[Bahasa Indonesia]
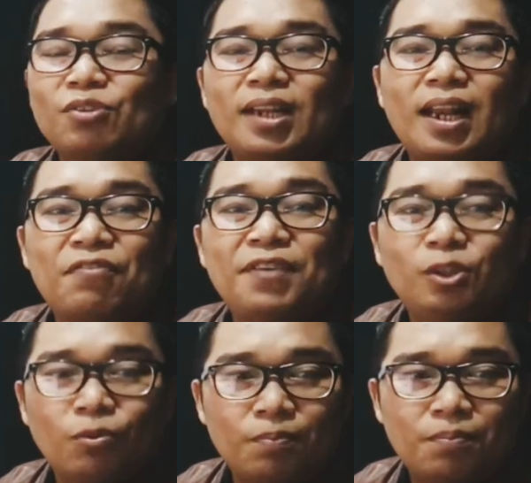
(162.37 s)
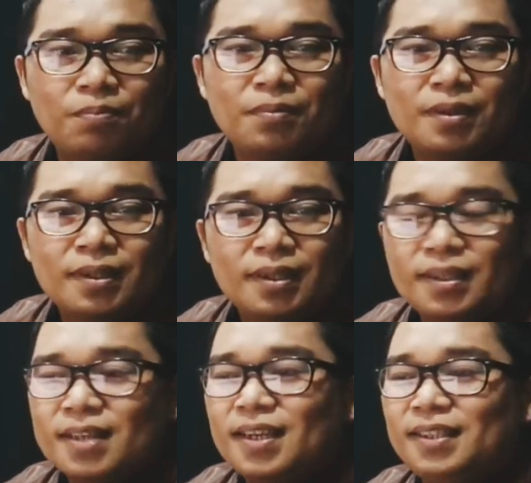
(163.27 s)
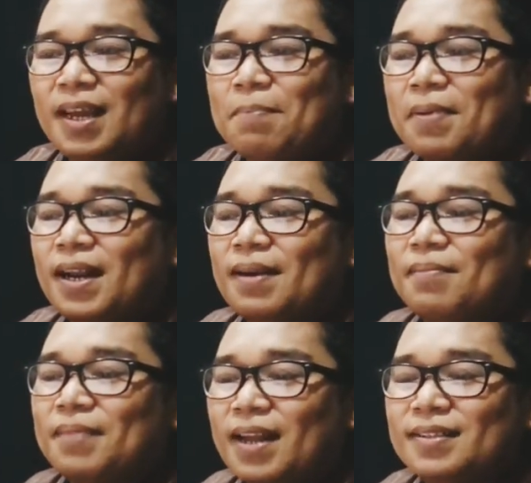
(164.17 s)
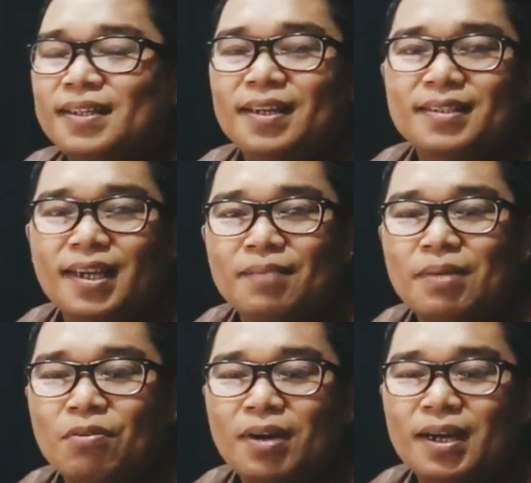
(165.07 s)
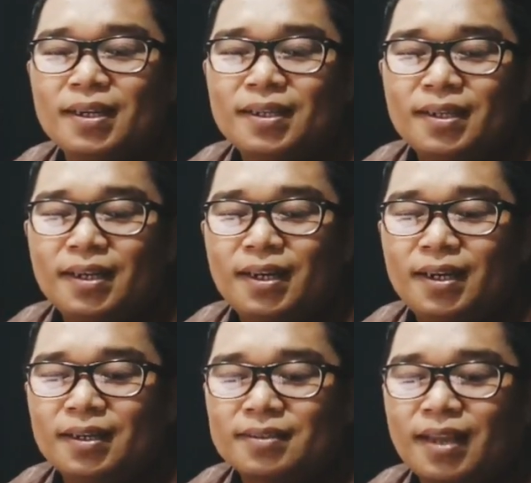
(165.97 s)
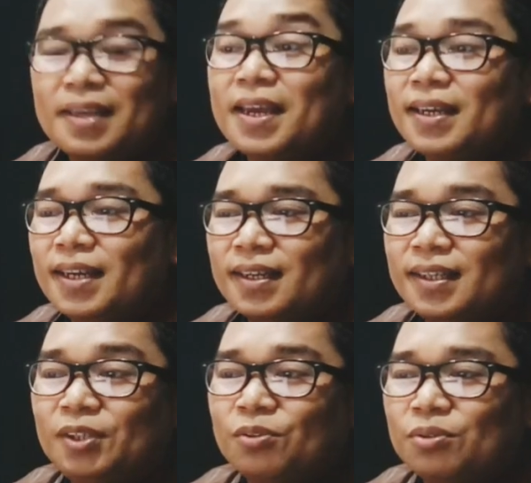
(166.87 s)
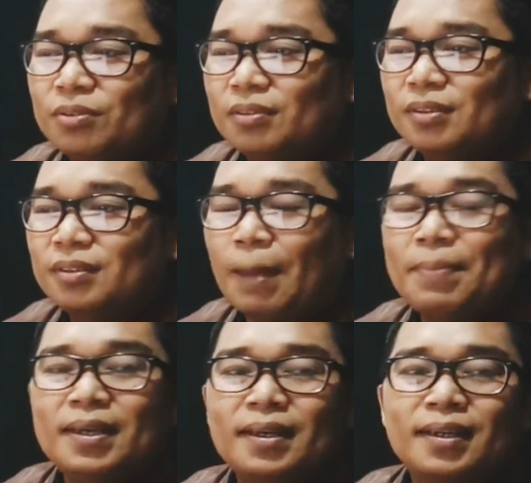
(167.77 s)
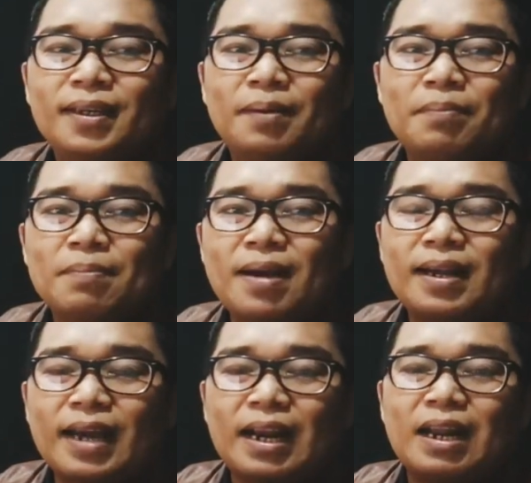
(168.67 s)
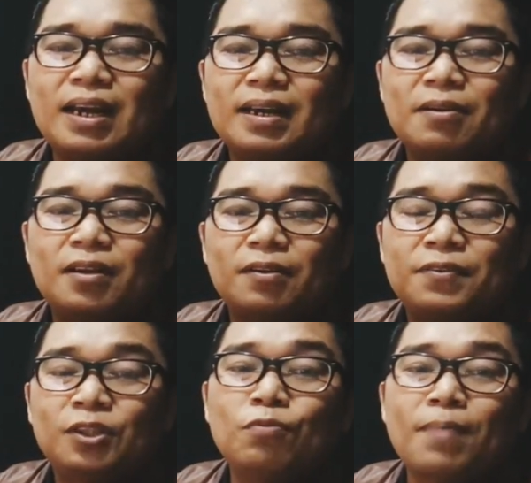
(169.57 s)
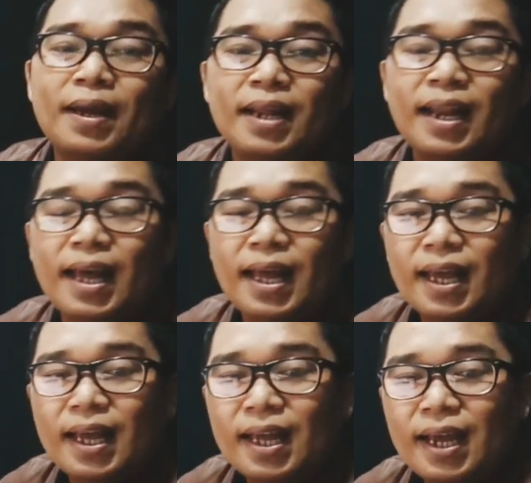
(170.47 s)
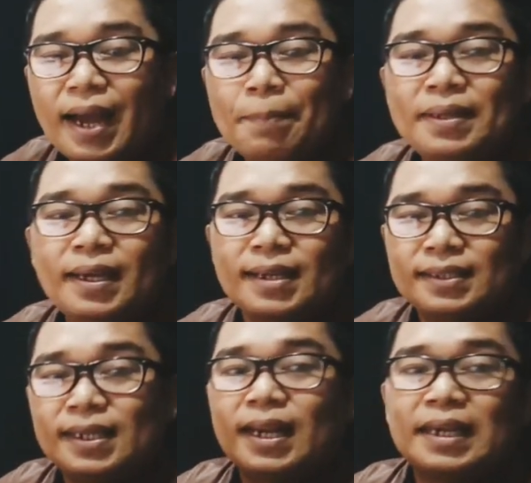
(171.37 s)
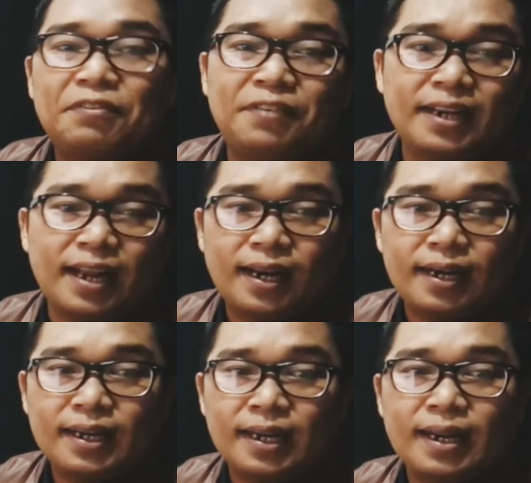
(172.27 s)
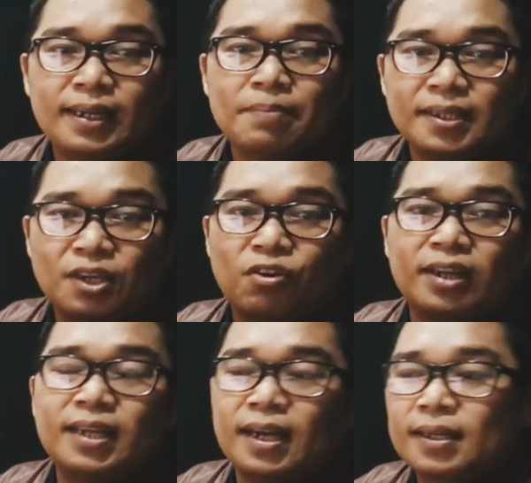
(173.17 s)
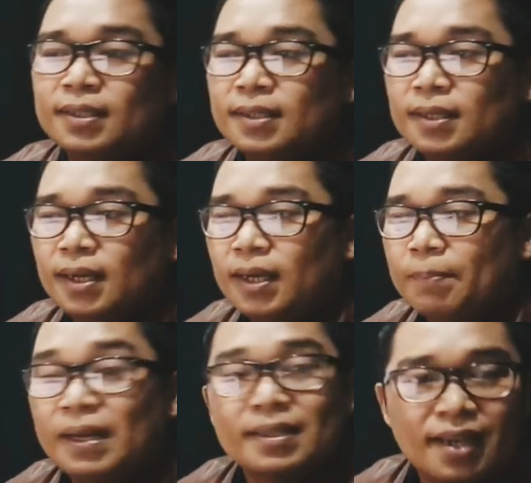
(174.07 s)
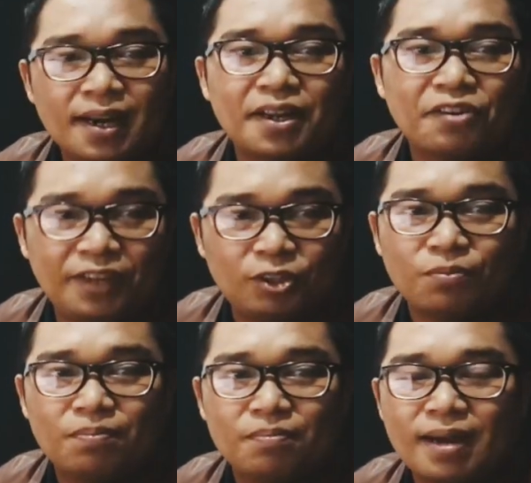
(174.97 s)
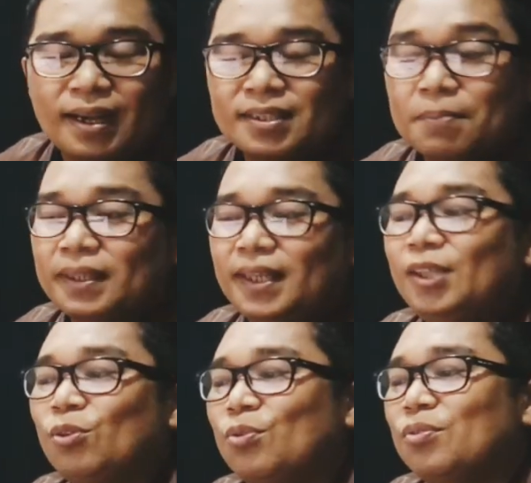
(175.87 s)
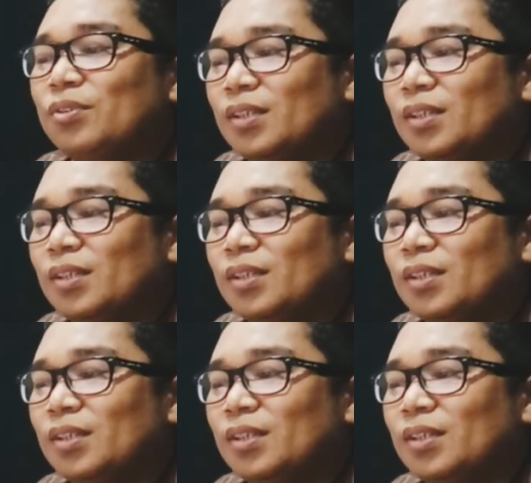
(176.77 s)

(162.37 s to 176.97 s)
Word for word: itu adalah Fitup. dan saya tidak pernah merasa diri saya bahwa uh, saya yang itu tapi memang karena Fitup adalah aplikasi yang lagi viral dan lagi banyak orang yang Ah, penasaran dengan fituk, maka seperti itu.